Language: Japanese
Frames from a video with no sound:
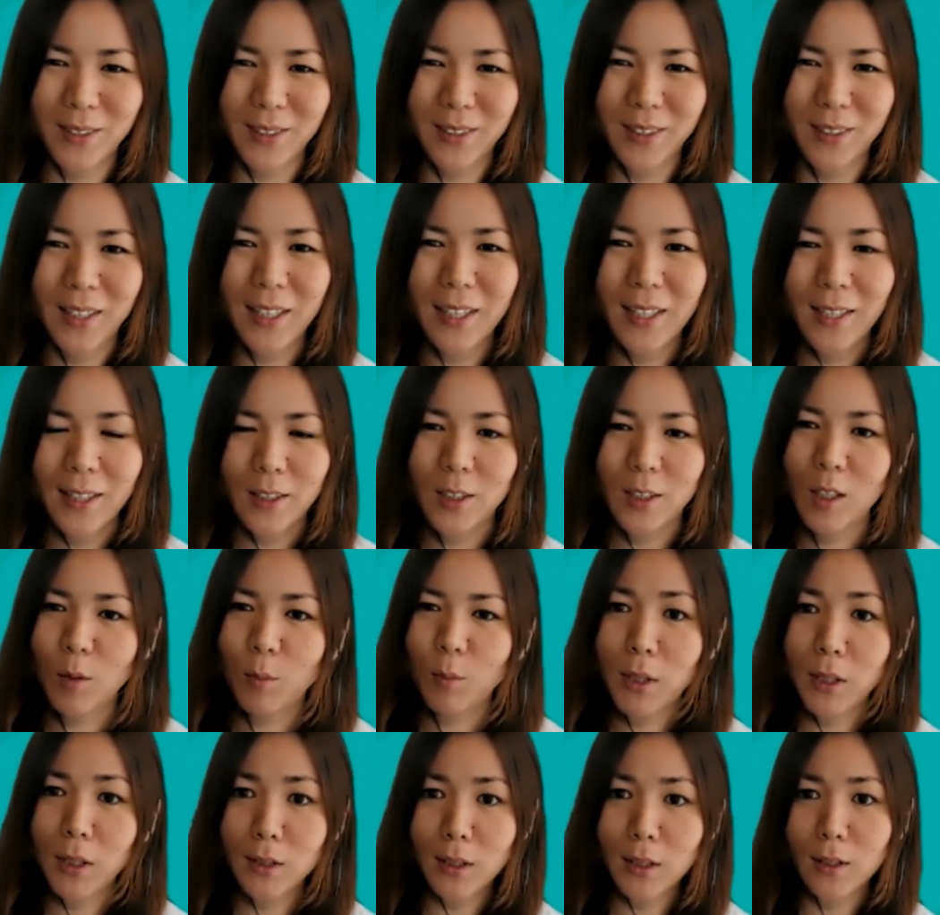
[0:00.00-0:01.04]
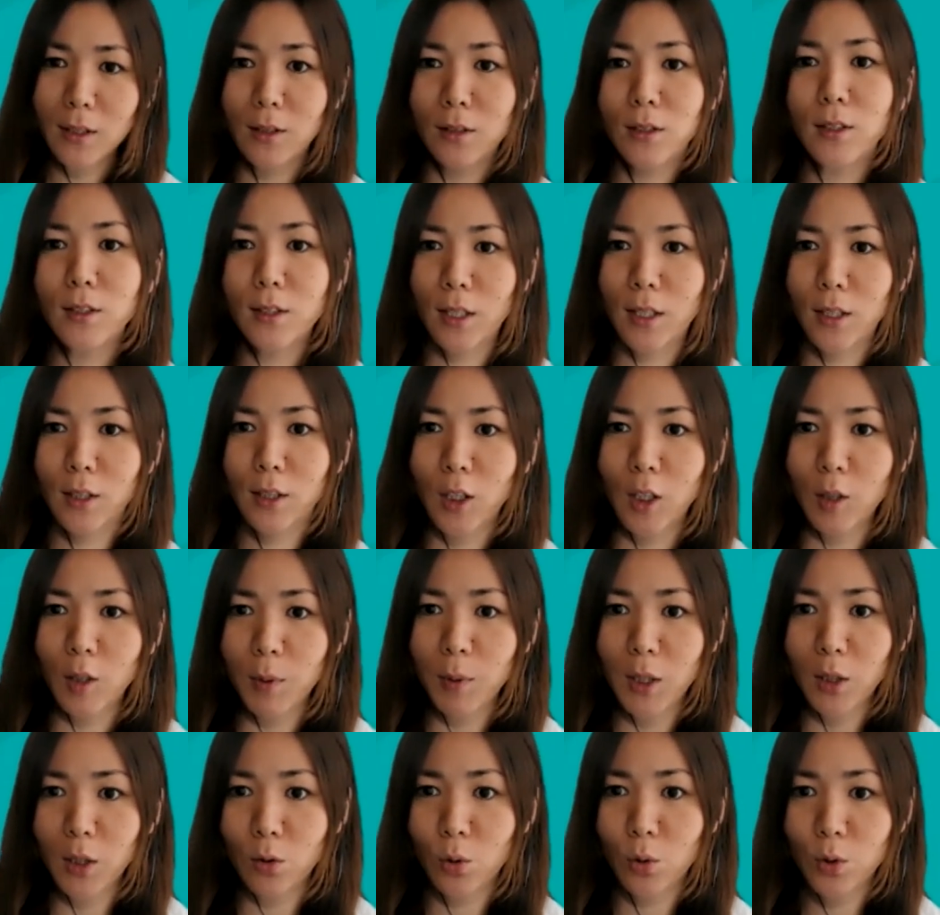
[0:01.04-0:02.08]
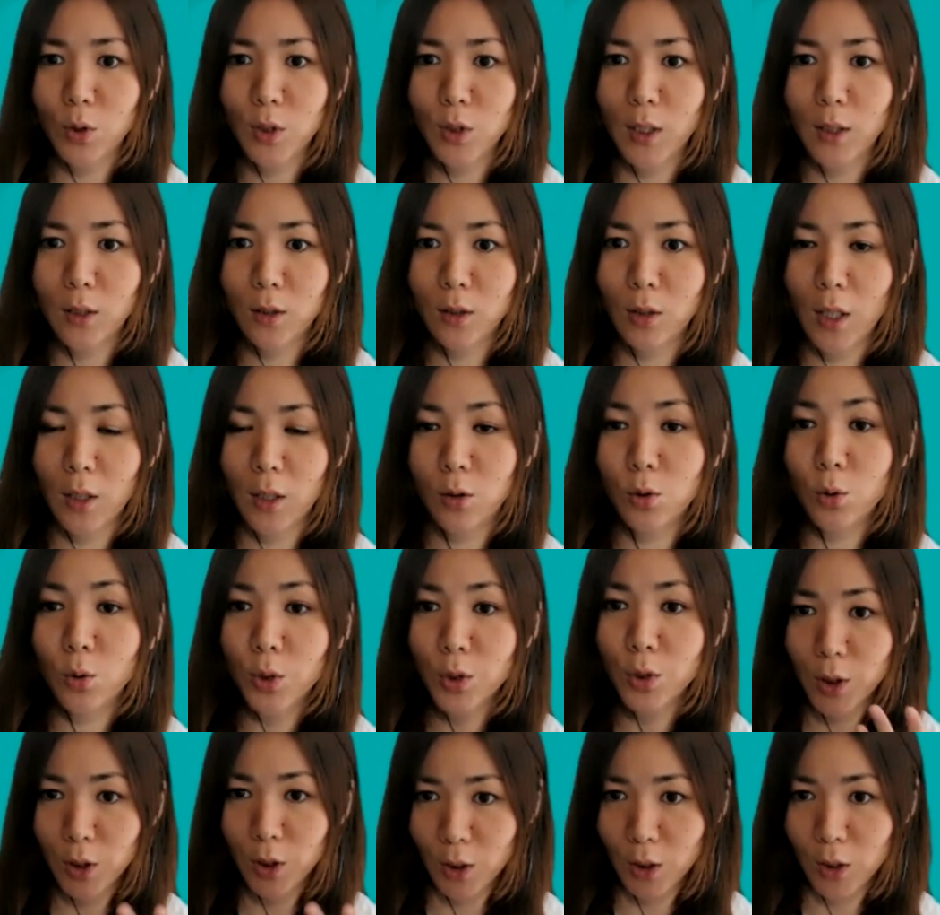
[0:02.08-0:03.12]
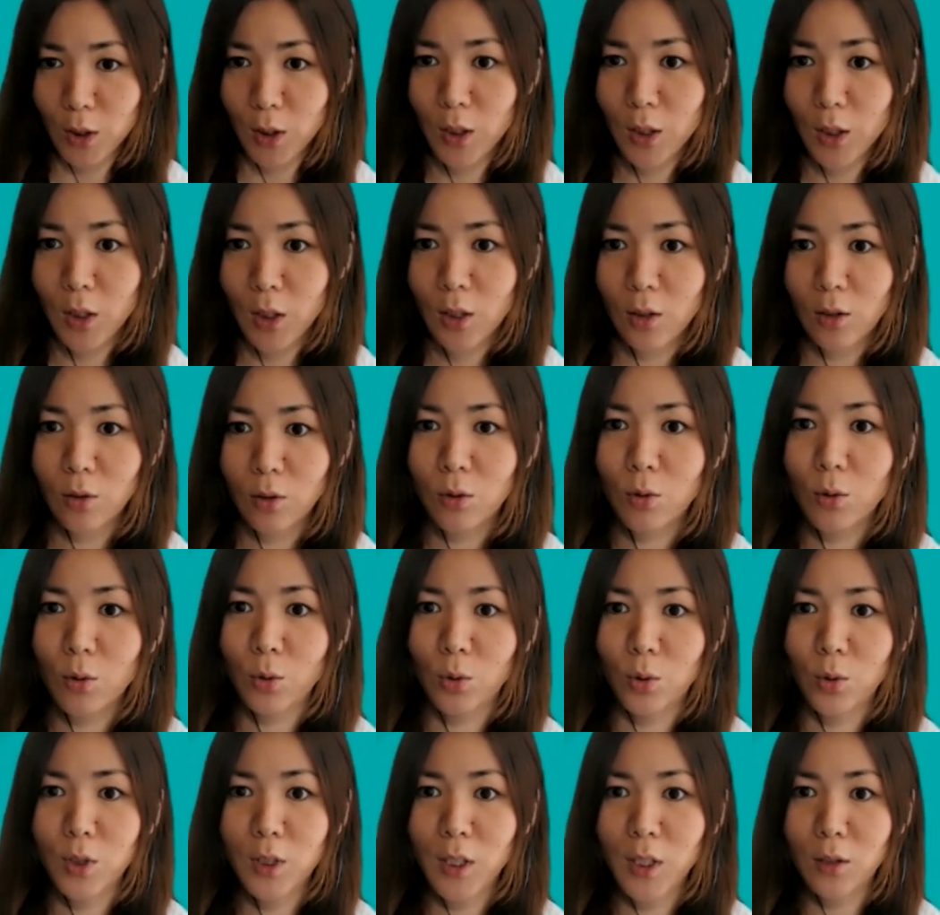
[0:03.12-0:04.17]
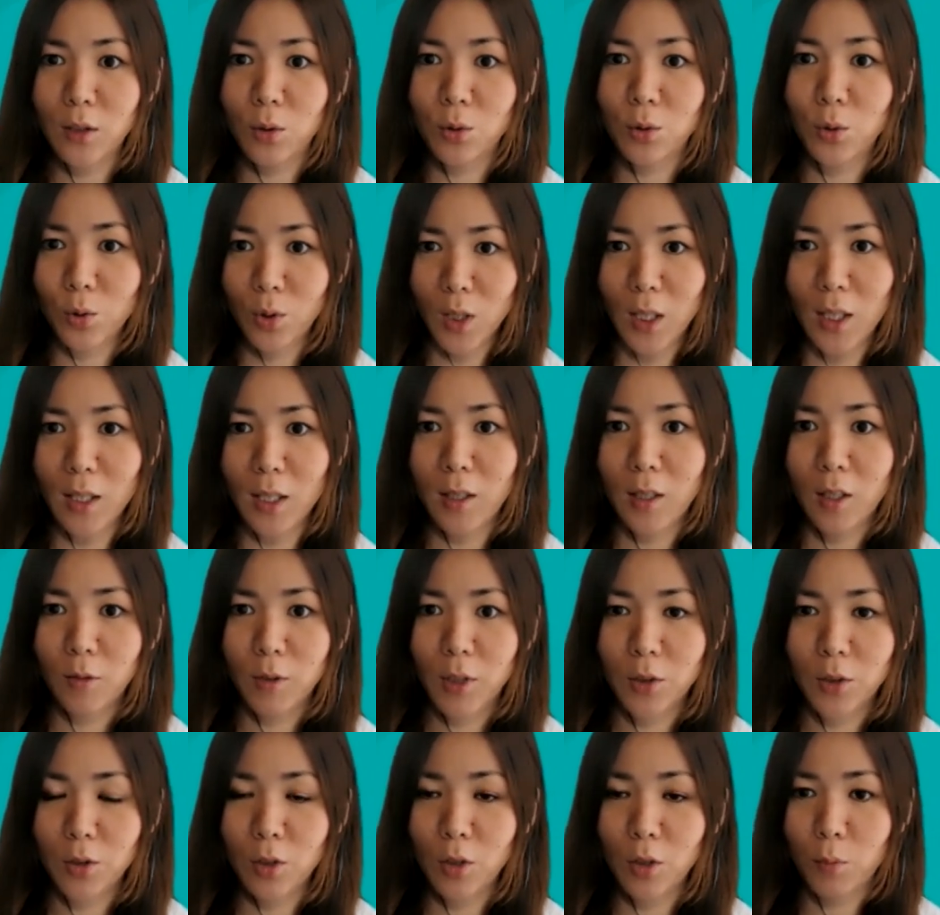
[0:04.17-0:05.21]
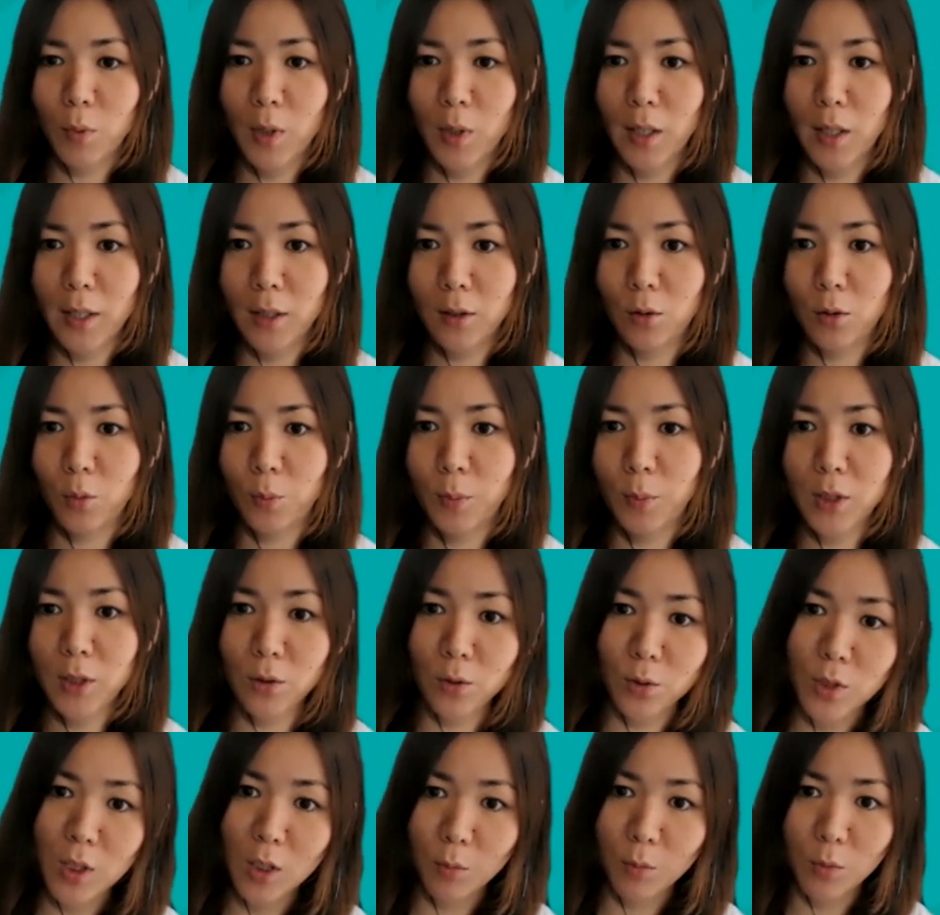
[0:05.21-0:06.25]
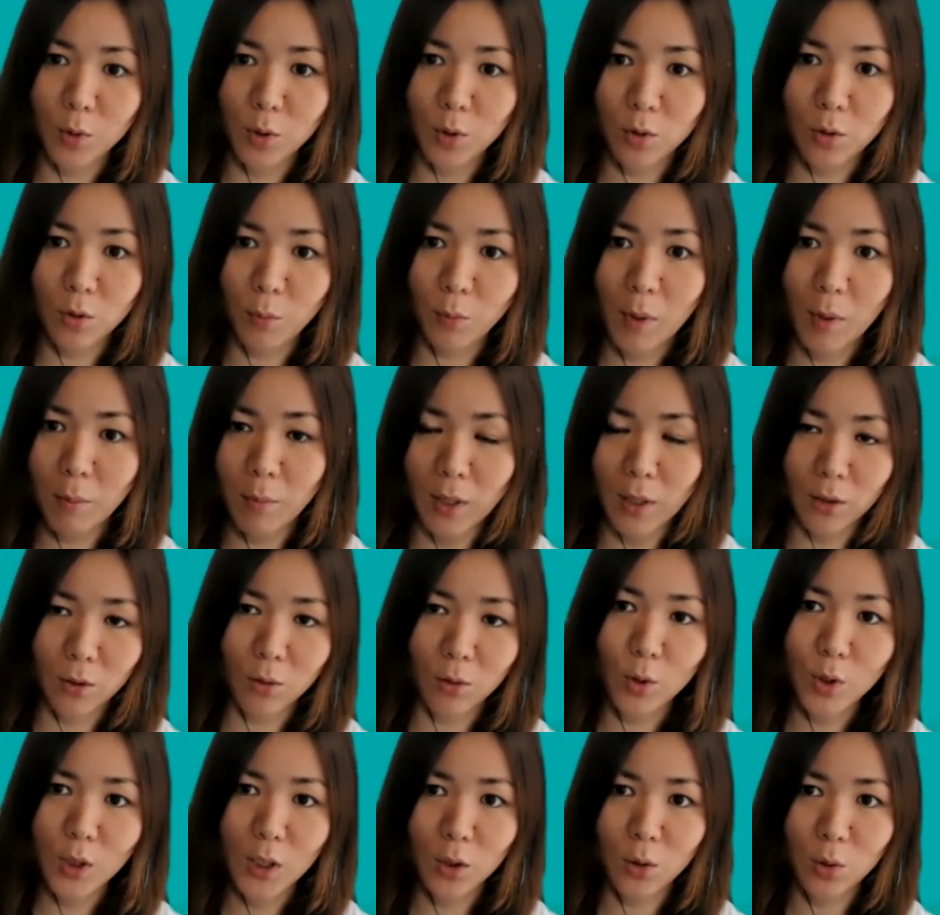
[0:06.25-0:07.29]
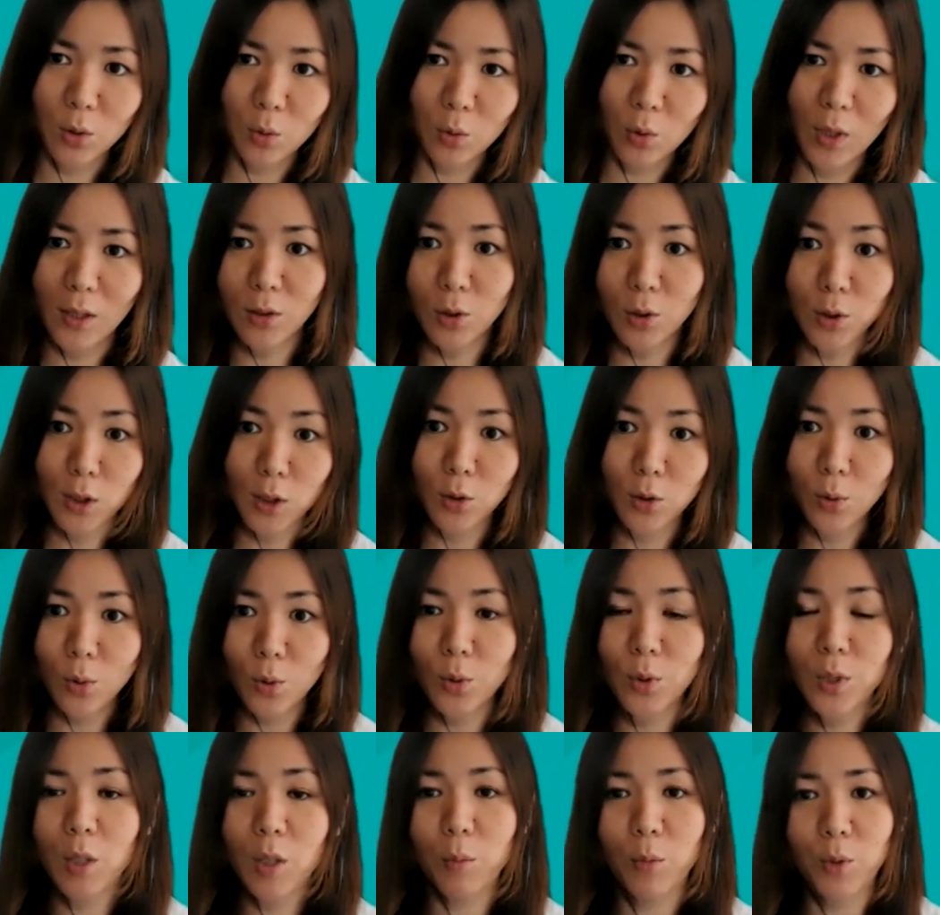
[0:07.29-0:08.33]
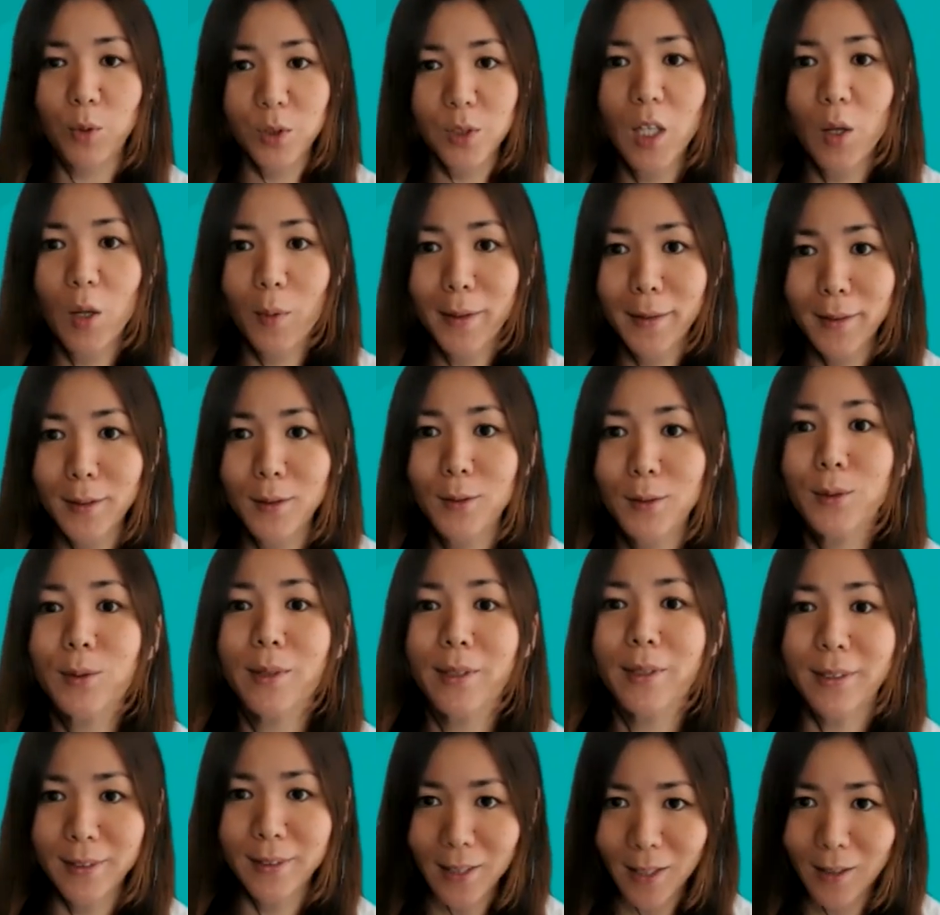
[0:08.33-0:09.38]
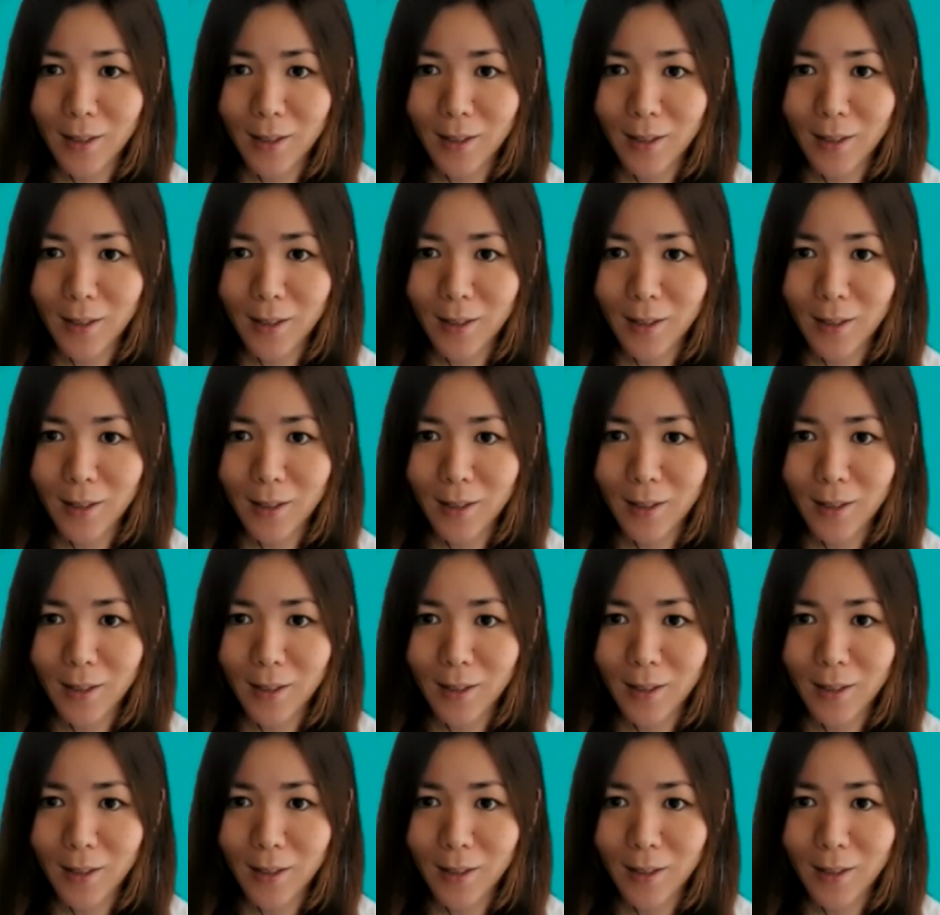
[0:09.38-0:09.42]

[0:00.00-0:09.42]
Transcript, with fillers: はい、ちなみに久口さん、日々のチャ、えー、上司とのチャットとか、例えば、えーと、別のチームのメンバーとのチャットとか、そういったところでも使われてるんです